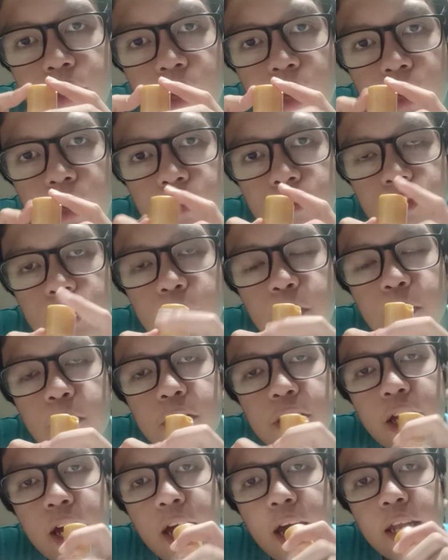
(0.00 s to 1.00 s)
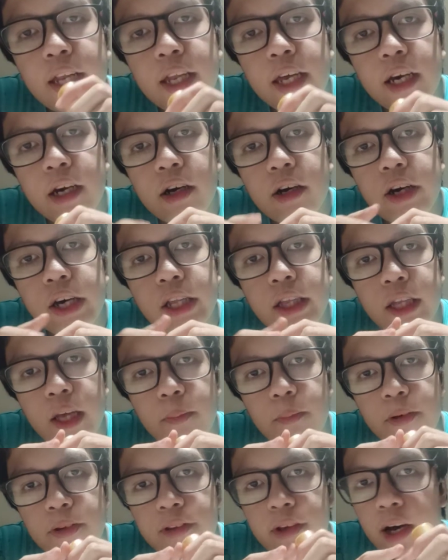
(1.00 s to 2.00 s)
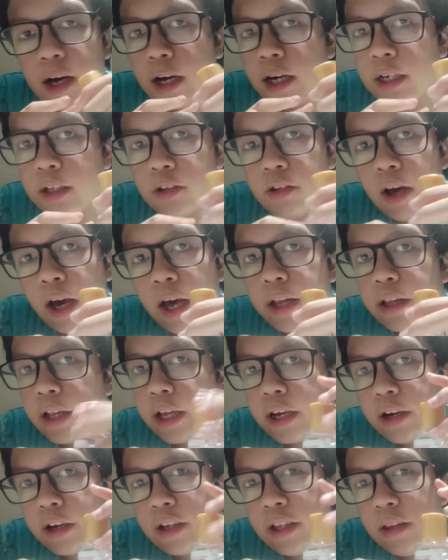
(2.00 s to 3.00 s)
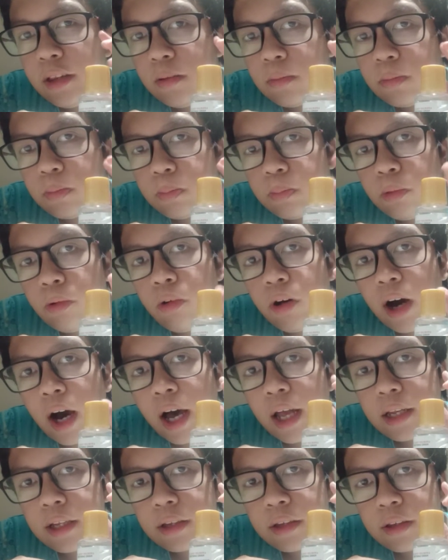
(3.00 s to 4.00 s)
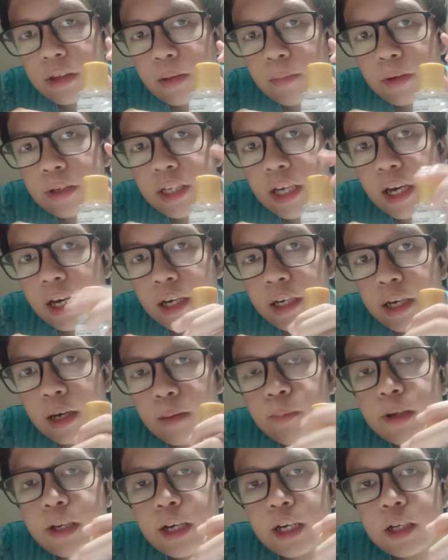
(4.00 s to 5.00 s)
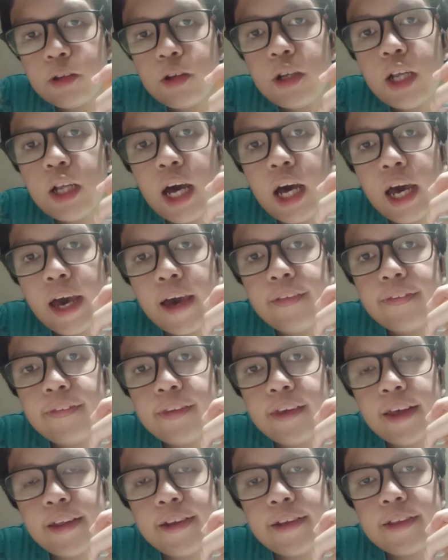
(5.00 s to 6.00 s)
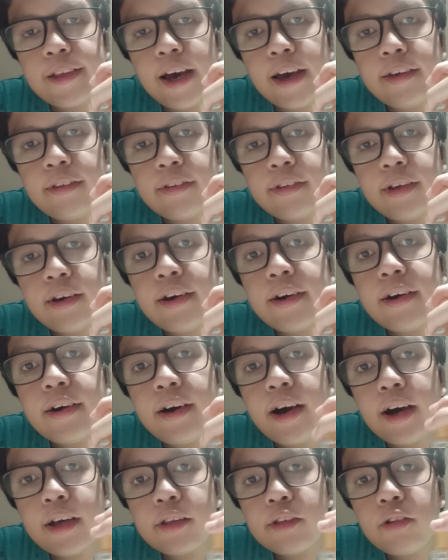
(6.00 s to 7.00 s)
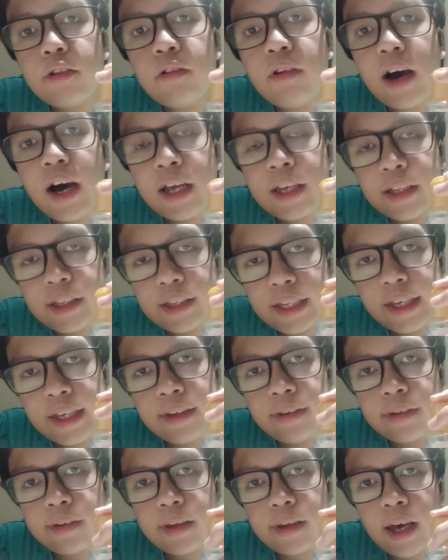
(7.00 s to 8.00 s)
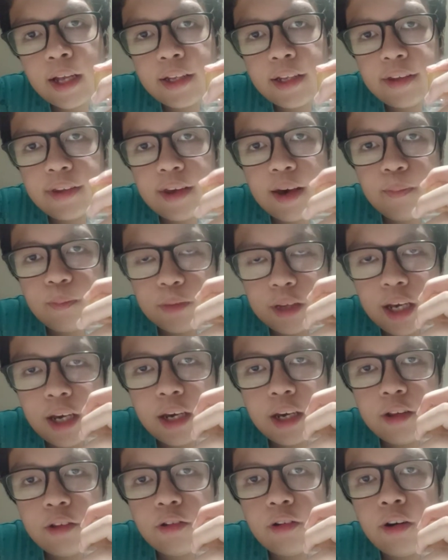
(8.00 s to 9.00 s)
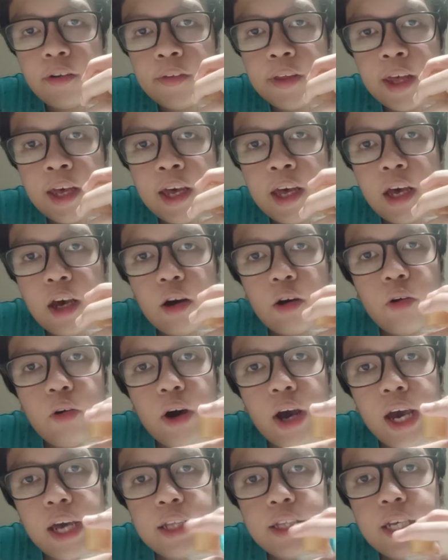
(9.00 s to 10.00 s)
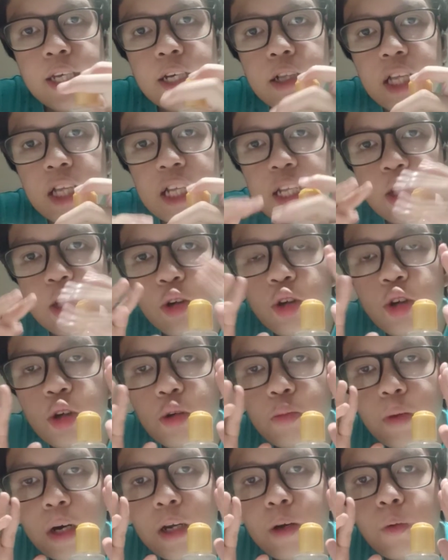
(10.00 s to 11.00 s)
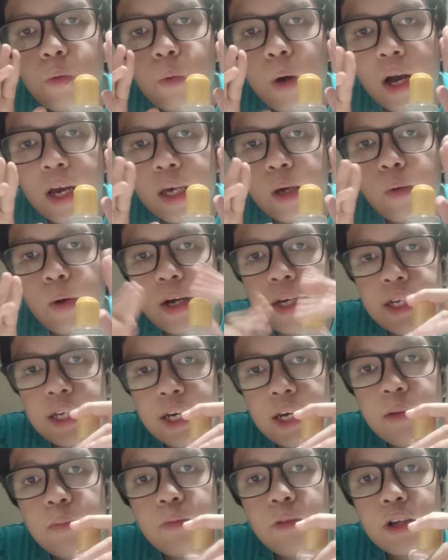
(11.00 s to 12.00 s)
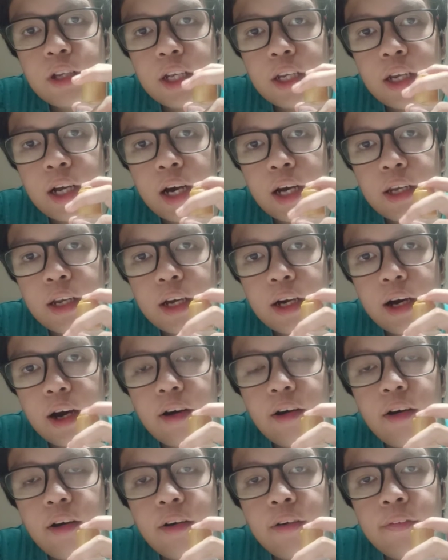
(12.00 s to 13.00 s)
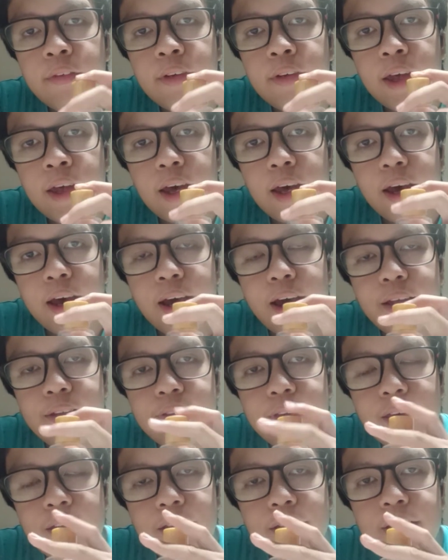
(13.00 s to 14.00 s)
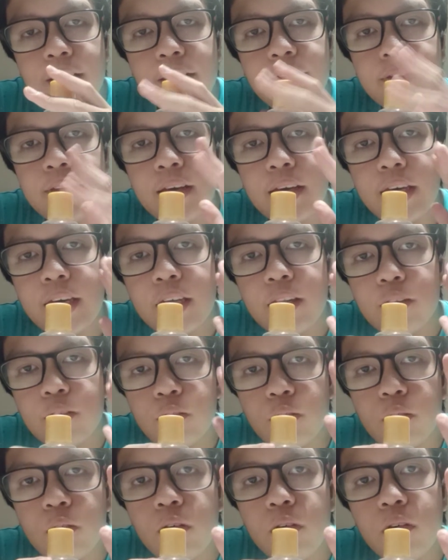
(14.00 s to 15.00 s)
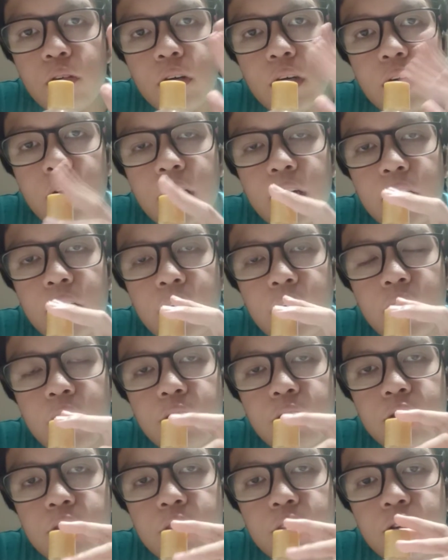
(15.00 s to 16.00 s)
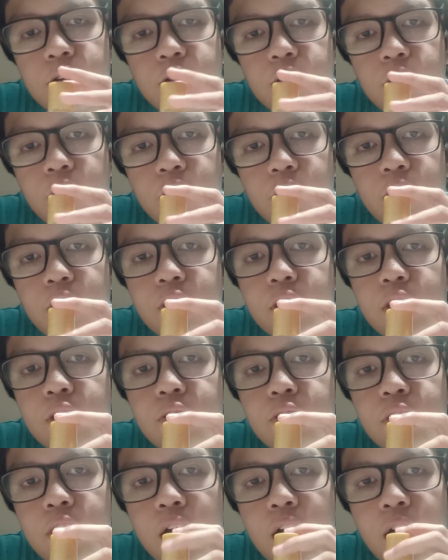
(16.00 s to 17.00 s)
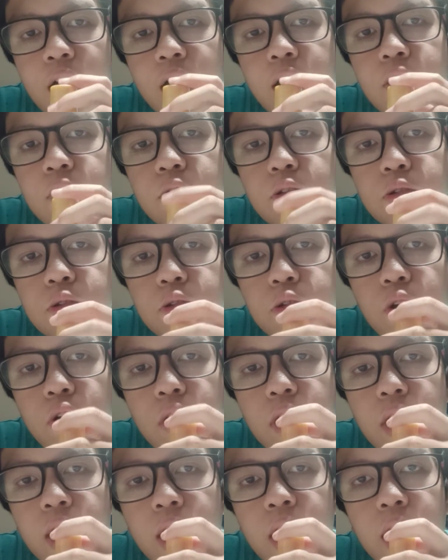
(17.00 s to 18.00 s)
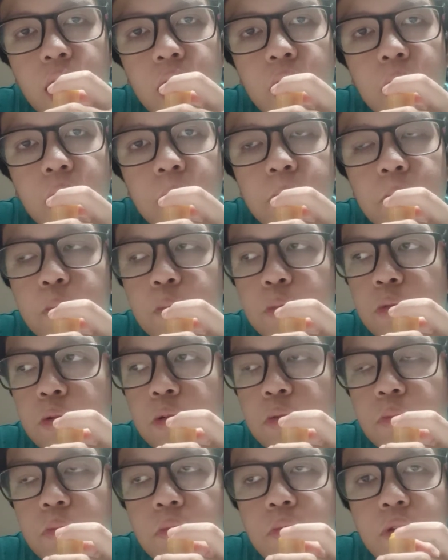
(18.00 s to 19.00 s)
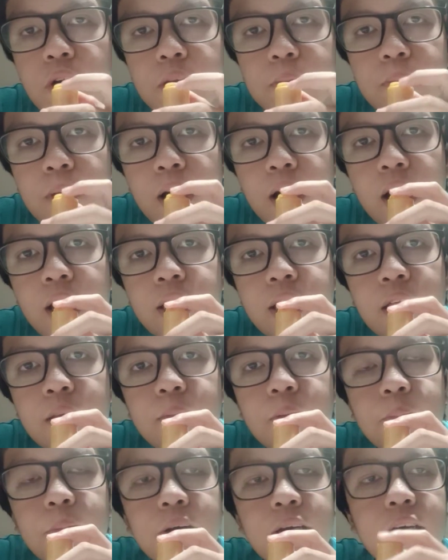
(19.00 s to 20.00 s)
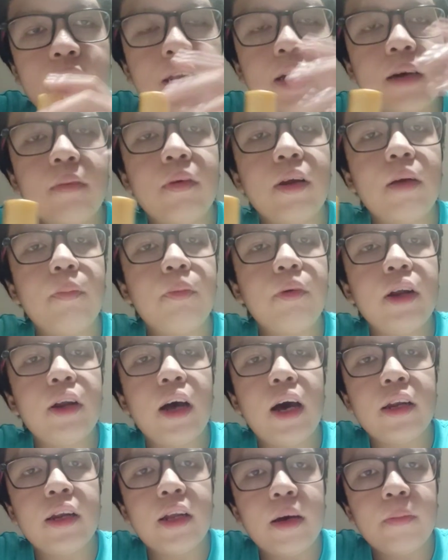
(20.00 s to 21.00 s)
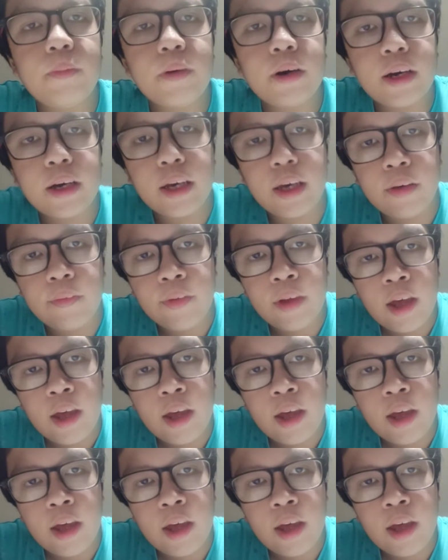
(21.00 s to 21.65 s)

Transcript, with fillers: dulu nyebutnya handy clean tapi sekarang itu handy clean bukan namanya yang benar itu adalah hand sanitizer atau antis antiseptik tuh kalau handy clean itu cuman wangi-wangian buat anak-anak kalau hand sanitizer itu uh, untuk cocok digunakan untuk uh, membuat makan dan bepergian kemanapun anda pergi